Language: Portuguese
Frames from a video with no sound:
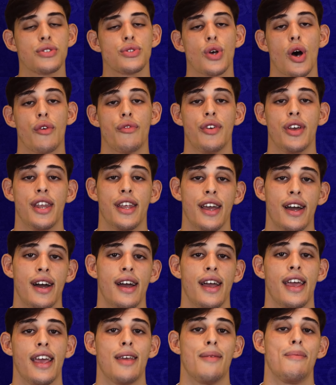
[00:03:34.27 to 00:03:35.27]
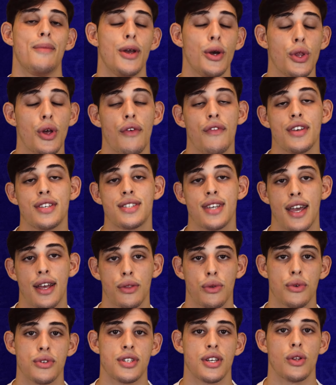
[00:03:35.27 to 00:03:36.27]
só viria em
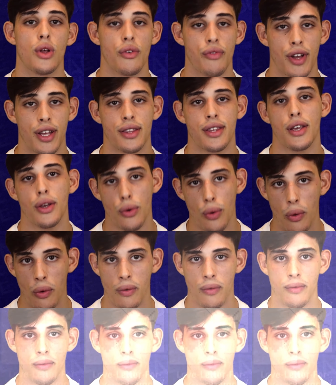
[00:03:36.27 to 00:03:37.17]
1991.